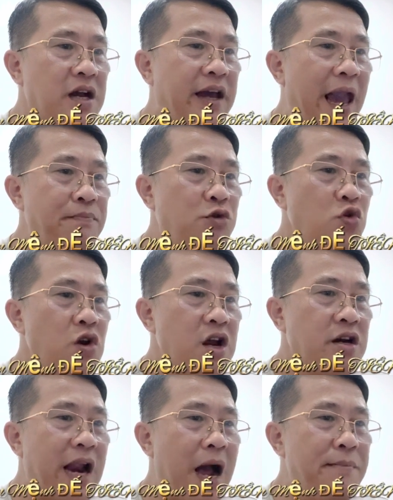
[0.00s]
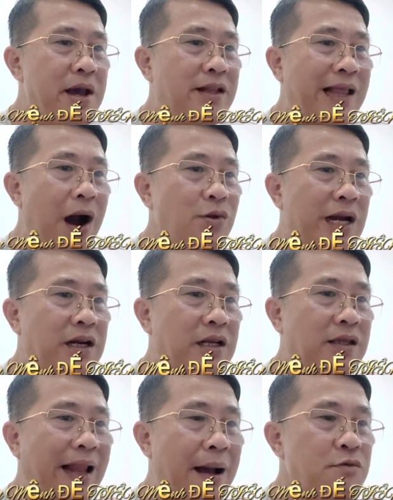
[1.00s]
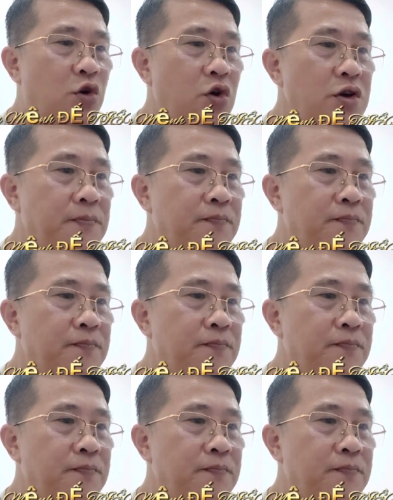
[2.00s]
kém chút đã bị tháo thành tám khối.